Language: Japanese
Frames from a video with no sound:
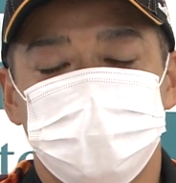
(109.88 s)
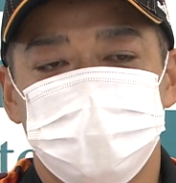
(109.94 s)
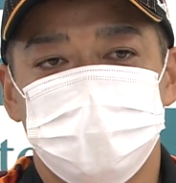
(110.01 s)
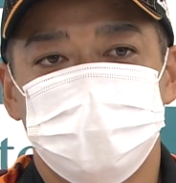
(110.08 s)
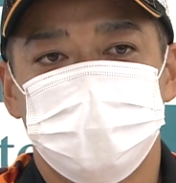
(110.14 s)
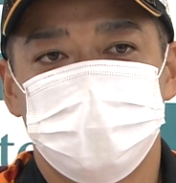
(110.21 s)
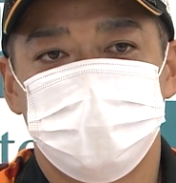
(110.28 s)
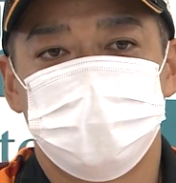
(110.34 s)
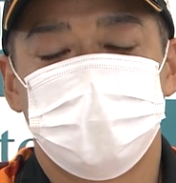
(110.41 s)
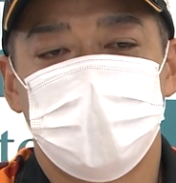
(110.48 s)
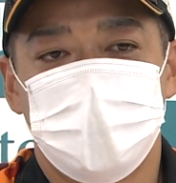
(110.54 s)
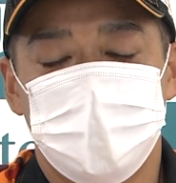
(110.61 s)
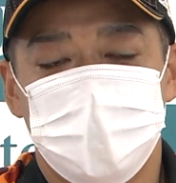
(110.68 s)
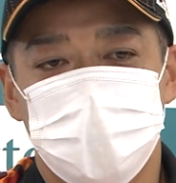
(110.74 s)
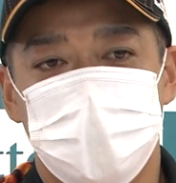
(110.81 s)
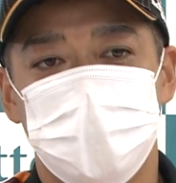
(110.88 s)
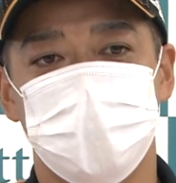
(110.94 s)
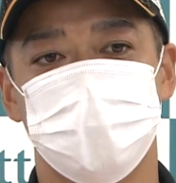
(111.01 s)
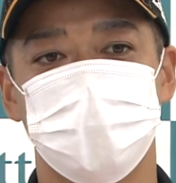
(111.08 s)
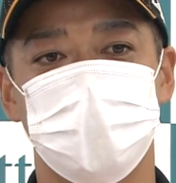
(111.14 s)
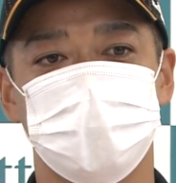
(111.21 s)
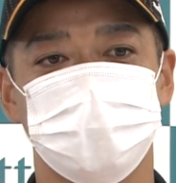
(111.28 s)
辺りはいかがでしょう、は
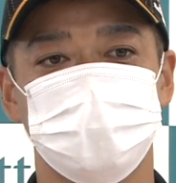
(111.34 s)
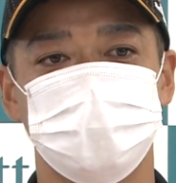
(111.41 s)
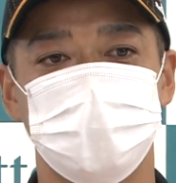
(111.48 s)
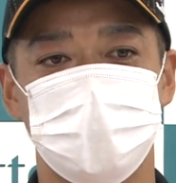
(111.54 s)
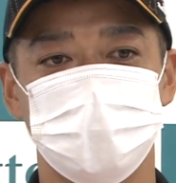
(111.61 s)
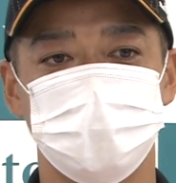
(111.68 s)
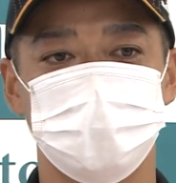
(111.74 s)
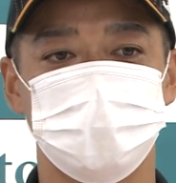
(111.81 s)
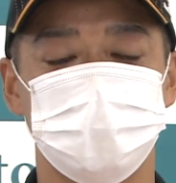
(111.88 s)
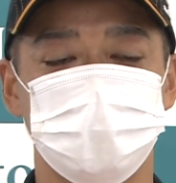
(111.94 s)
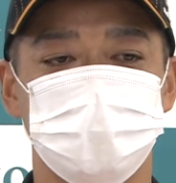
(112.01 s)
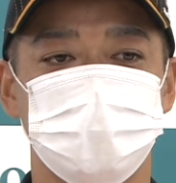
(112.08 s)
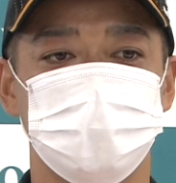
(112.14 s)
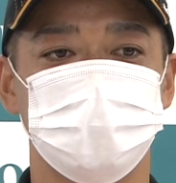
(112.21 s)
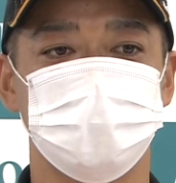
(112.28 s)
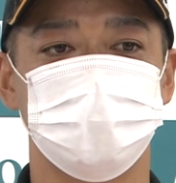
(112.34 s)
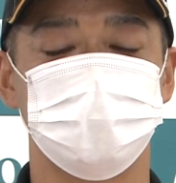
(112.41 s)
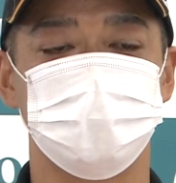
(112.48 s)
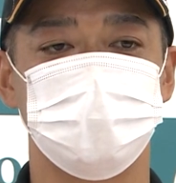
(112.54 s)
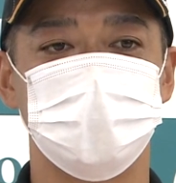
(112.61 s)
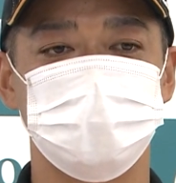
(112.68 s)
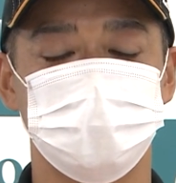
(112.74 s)
いまあ、こちらあの
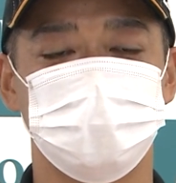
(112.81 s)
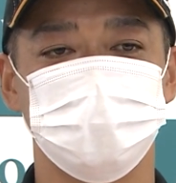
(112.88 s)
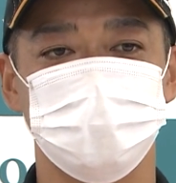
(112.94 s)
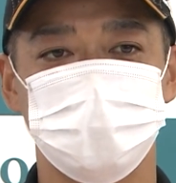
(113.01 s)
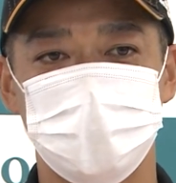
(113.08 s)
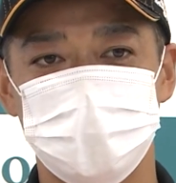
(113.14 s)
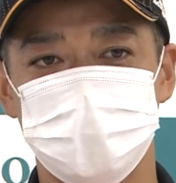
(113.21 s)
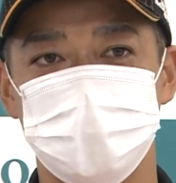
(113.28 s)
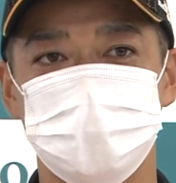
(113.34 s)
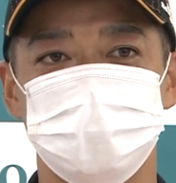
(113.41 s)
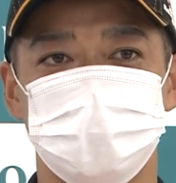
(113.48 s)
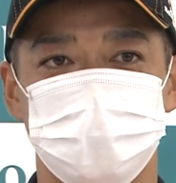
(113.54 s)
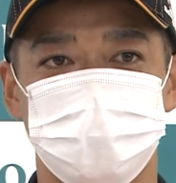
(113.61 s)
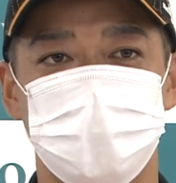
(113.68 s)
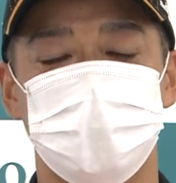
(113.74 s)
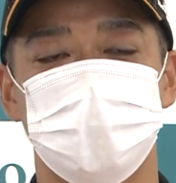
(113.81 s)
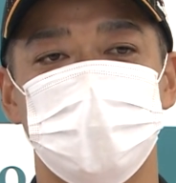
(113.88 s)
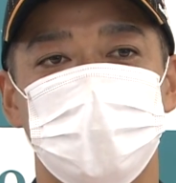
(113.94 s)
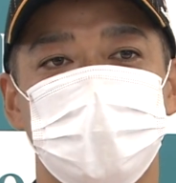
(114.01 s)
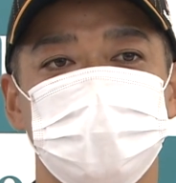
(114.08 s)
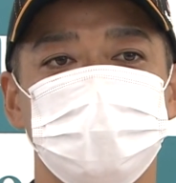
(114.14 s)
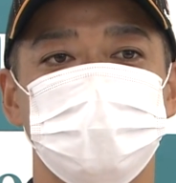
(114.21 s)
まず状態に関しては
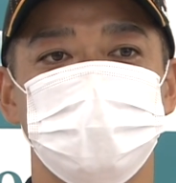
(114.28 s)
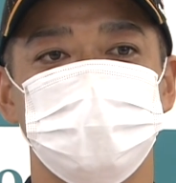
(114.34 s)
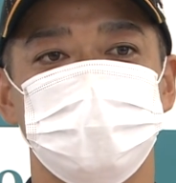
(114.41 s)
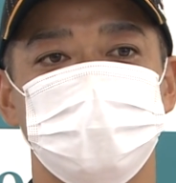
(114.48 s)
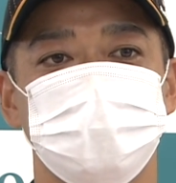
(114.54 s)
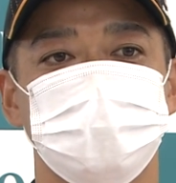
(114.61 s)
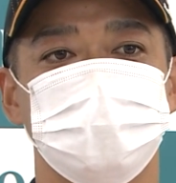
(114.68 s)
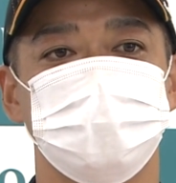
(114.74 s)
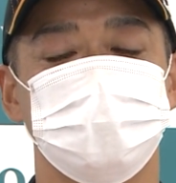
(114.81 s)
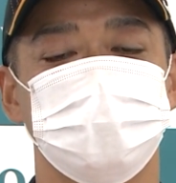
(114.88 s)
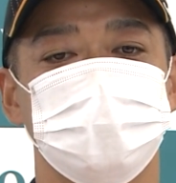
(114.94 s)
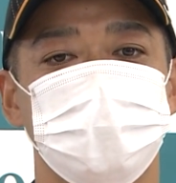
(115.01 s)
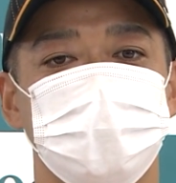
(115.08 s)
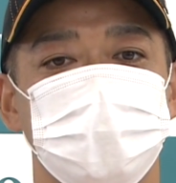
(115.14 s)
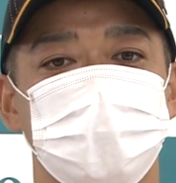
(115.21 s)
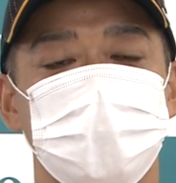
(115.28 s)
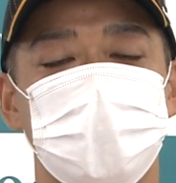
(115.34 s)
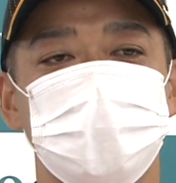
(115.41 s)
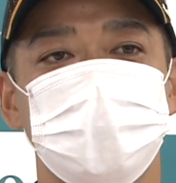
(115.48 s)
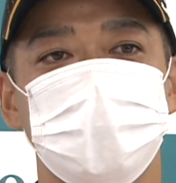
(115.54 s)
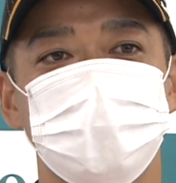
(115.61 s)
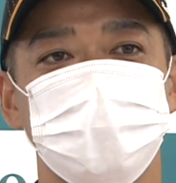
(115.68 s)
あの、えー、
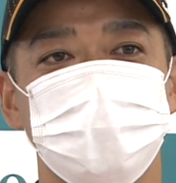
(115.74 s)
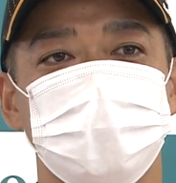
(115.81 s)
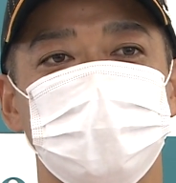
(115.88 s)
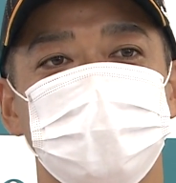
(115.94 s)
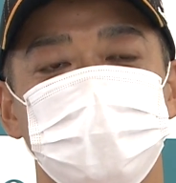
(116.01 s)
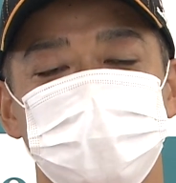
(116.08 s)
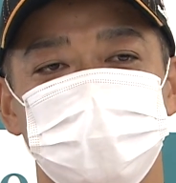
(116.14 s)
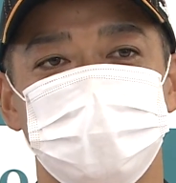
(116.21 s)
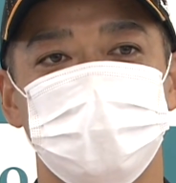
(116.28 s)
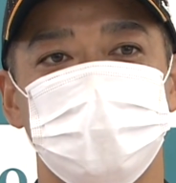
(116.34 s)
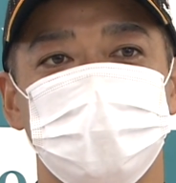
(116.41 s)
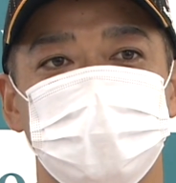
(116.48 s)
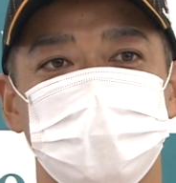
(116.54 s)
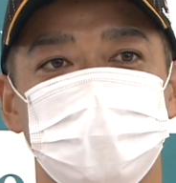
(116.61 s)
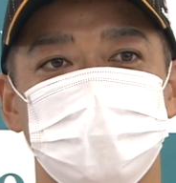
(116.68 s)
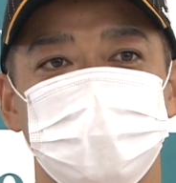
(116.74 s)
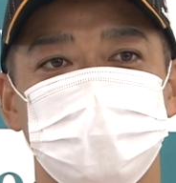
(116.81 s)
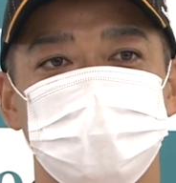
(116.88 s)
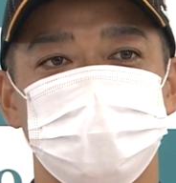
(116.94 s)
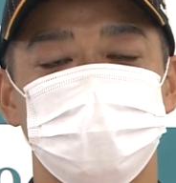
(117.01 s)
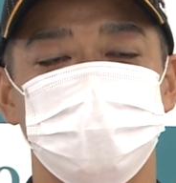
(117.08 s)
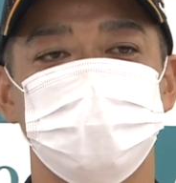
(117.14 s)
間隔を置いての、
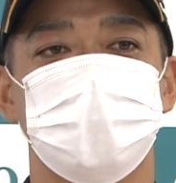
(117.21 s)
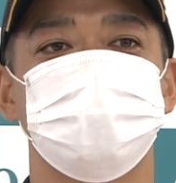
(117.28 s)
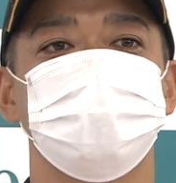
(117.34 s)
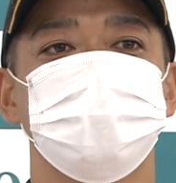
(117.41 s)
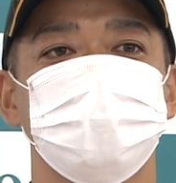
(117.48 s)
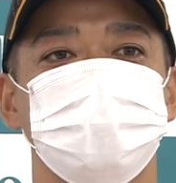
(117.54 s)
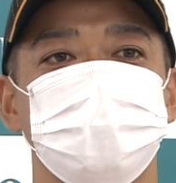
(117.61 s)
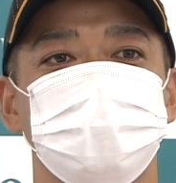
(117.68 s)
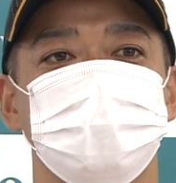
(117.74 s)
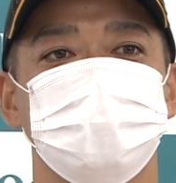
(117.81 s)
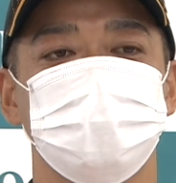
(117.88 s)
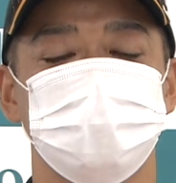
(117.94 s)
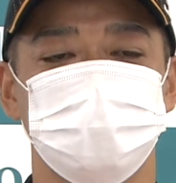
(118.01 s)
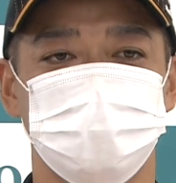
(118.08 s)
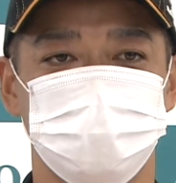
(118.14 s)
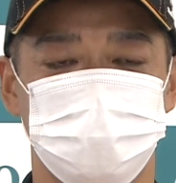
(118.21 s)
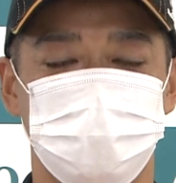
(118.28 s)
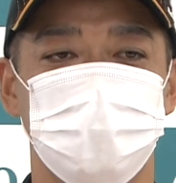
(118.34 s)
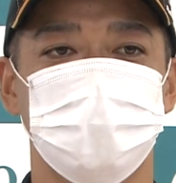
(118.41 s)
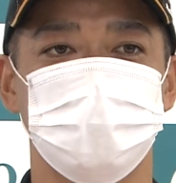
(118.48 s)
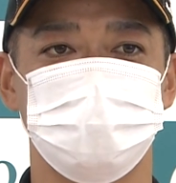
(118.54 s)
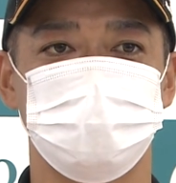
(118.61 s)
えー、周所を1つ、
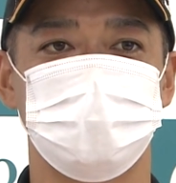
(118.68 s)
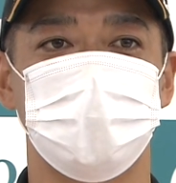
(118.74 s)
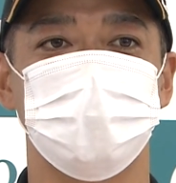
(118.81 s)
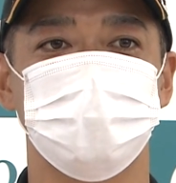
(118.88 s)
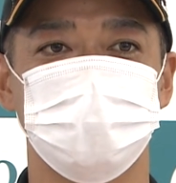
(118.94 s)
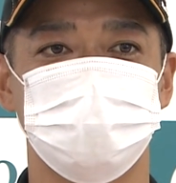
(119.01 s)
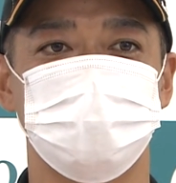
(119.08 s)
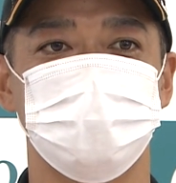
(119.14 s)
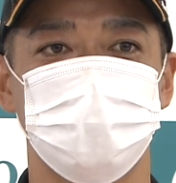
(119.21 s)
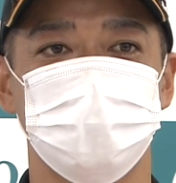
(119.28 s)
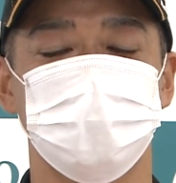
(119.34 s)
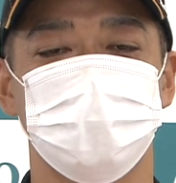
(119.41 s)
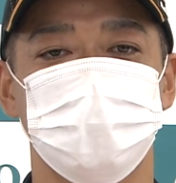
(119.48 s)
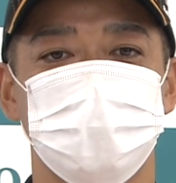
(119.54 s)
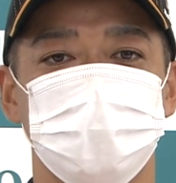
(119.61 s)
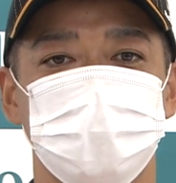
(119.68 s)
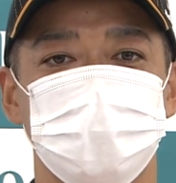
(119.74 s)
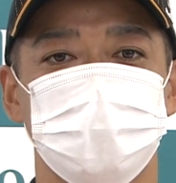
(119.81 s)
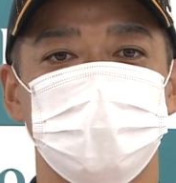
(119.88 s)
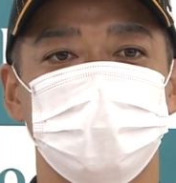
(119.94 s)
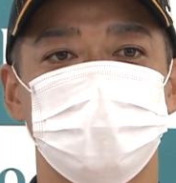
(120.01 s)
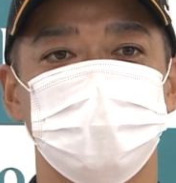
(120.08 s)
えー、使いまして、
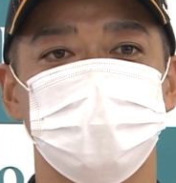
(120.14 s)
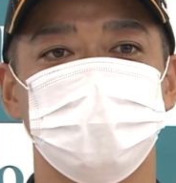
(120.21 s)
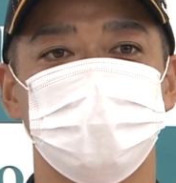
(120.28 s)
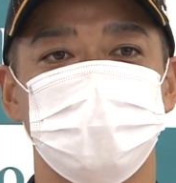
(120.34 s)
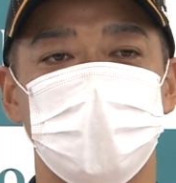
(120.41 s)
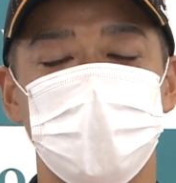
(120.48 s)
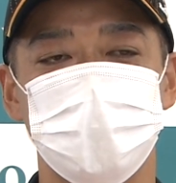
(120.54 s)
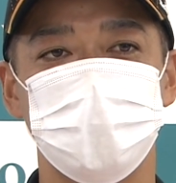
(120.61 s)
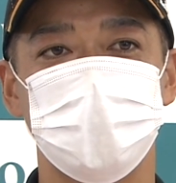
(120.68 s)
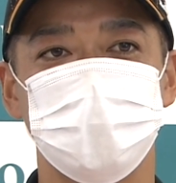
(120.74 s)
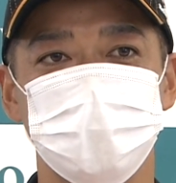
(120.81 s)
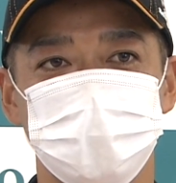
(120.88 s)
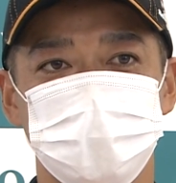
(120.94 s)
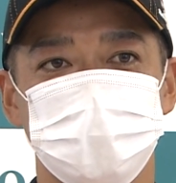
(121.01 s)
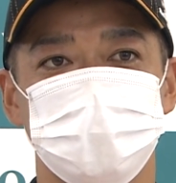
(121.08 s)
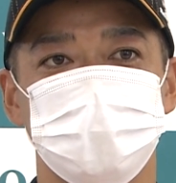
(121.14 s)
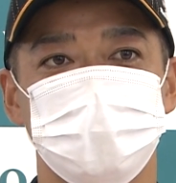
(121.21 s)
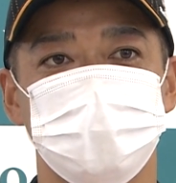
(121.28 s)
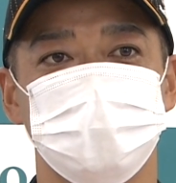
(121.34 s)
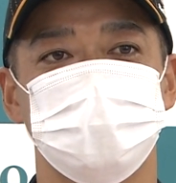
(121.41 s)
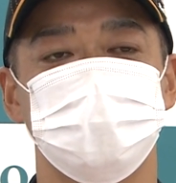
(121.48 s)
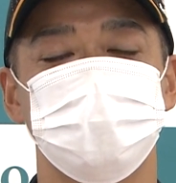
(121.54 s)
えー、こう内面の、
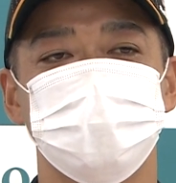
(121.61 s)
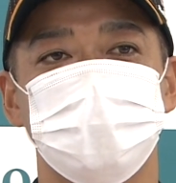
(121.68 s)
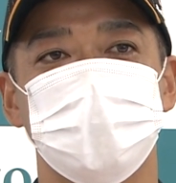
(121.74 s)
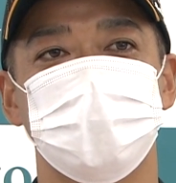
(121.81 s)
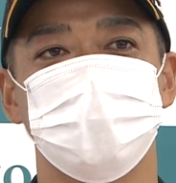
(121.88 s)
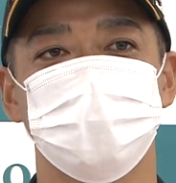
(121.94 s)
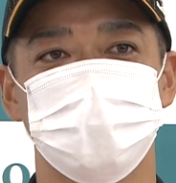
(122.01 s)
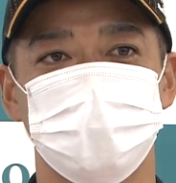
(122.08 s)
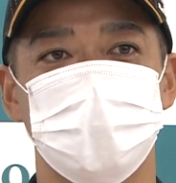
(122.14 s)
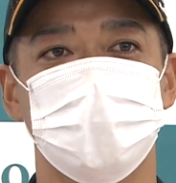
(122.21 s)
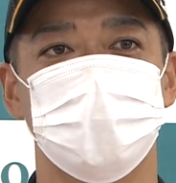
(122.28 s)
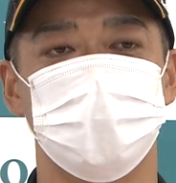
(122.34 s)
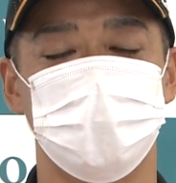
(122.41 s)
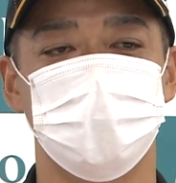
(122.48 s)
えー、心肺機能は